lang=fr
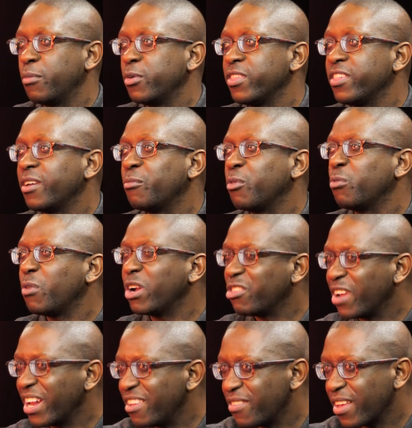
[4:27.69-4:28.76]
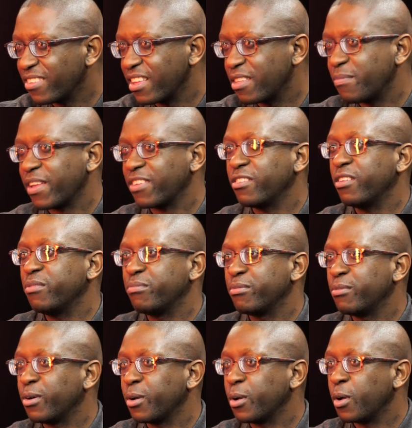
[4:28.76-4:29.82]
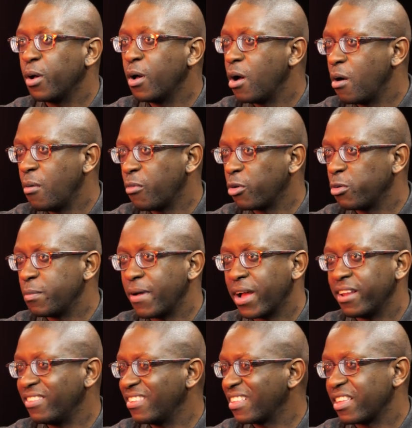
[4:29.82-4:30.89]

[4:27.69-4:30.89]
me dire bon, moi, je vais aller vers cette personne pour pour lui parler.